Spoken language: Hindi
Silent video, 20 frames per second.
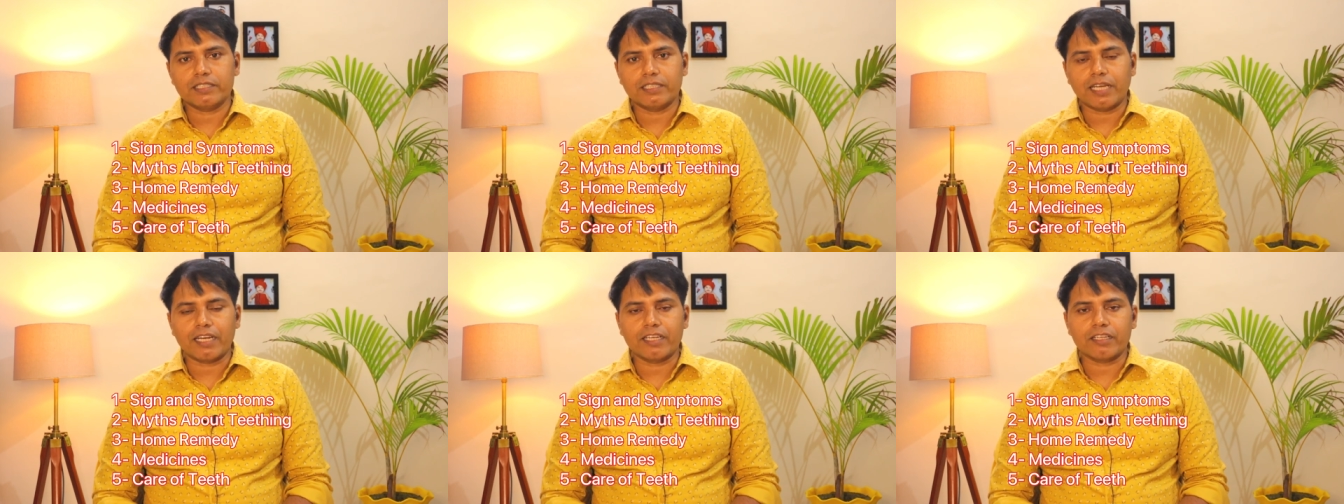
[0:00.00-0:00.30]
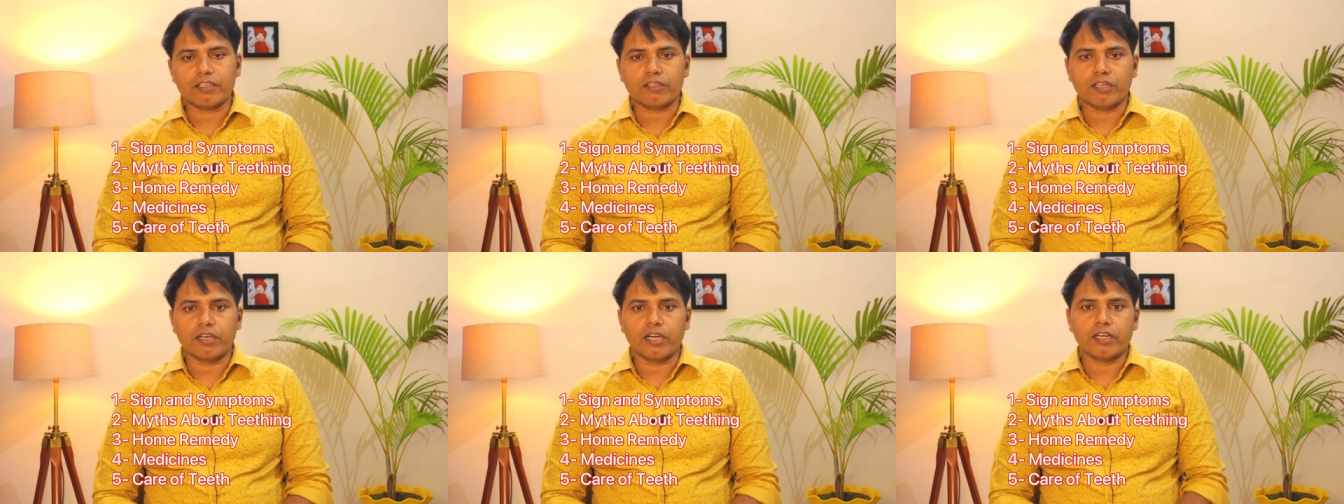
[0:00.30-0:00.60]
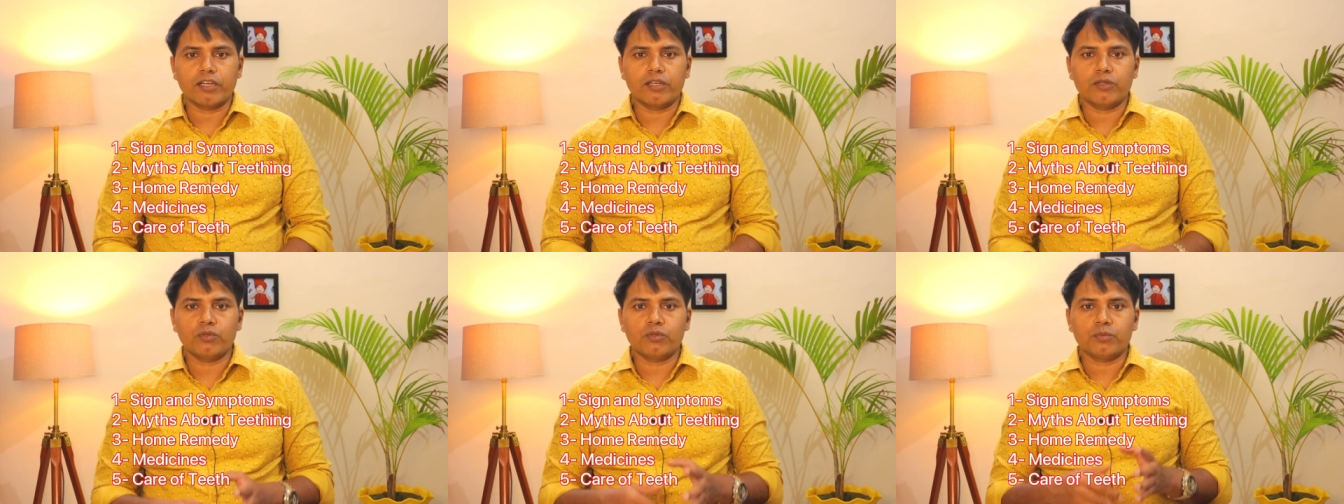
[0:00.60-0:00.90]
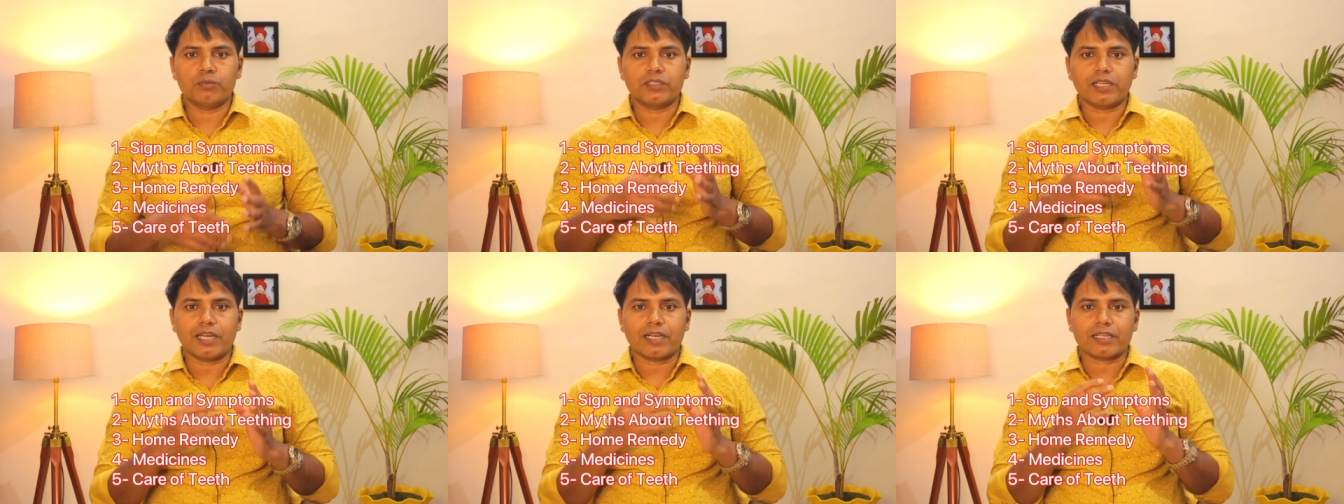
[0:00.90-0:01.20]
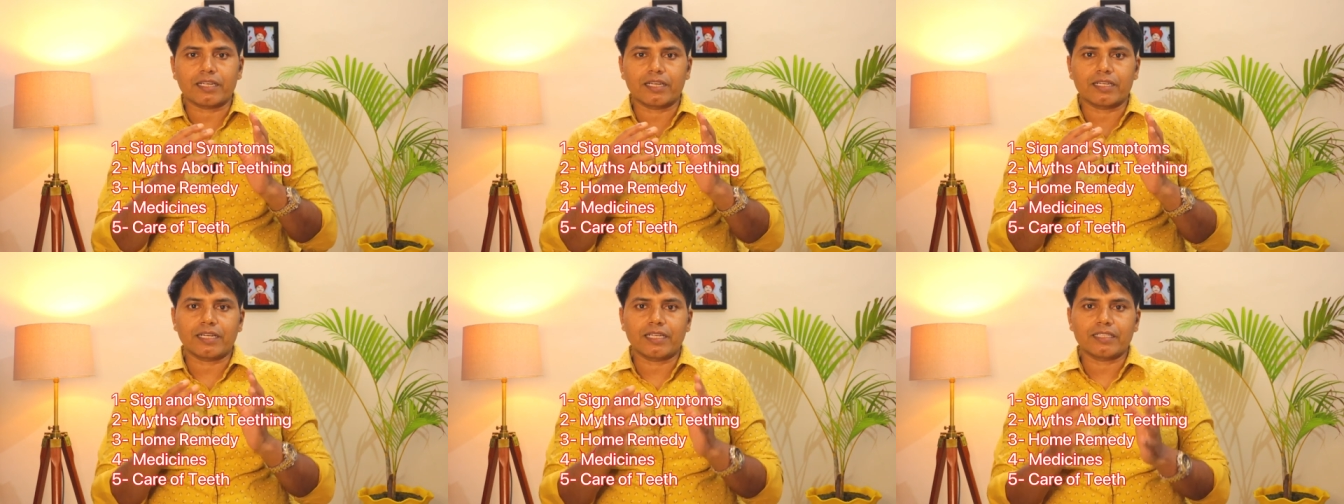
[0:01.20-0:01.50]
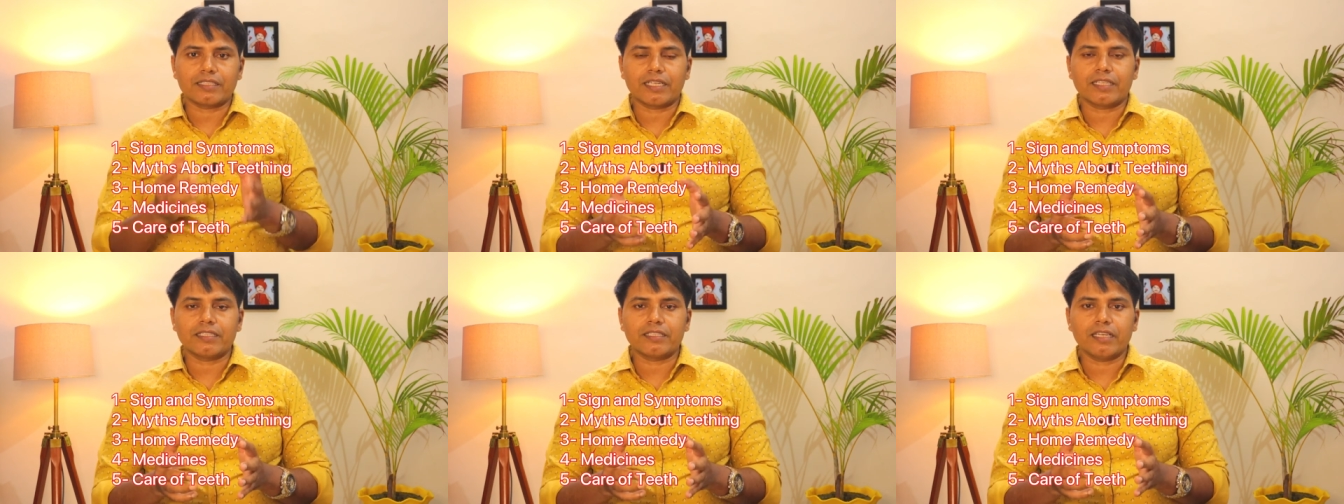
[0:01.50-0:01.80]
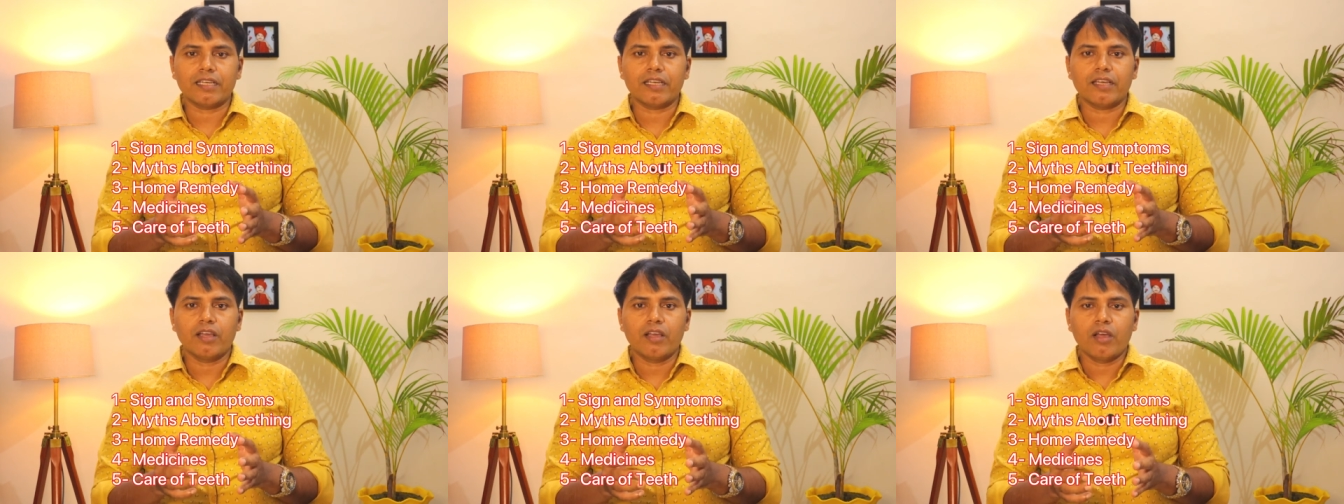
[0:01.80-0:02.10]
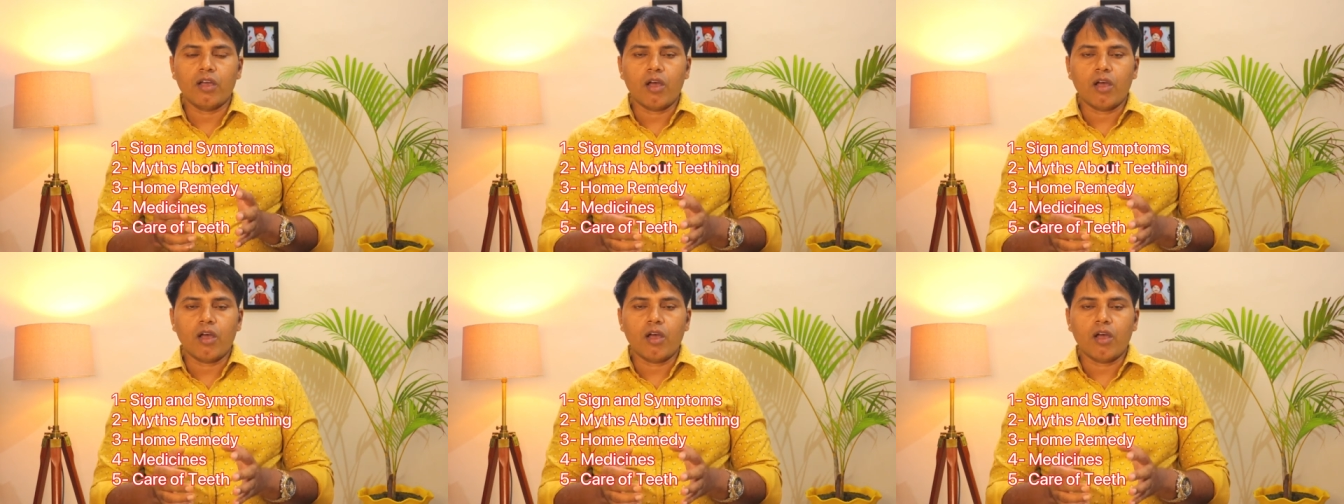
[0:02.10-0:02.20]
यानी घरेलू उपचार करना चाहिए